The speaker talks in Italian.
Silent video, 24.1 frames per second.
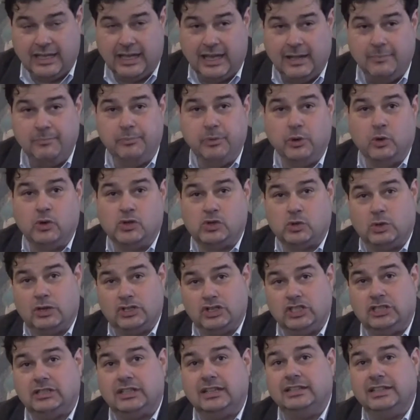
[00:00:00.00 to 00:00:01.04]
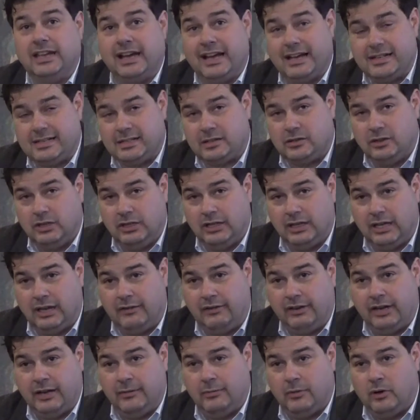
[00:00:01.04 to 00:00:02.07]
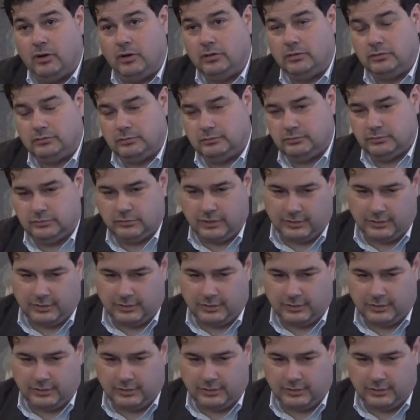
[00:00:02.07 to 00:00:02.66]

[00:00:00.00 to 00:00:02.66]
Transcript: E in più sulla città di Ascoli avremo,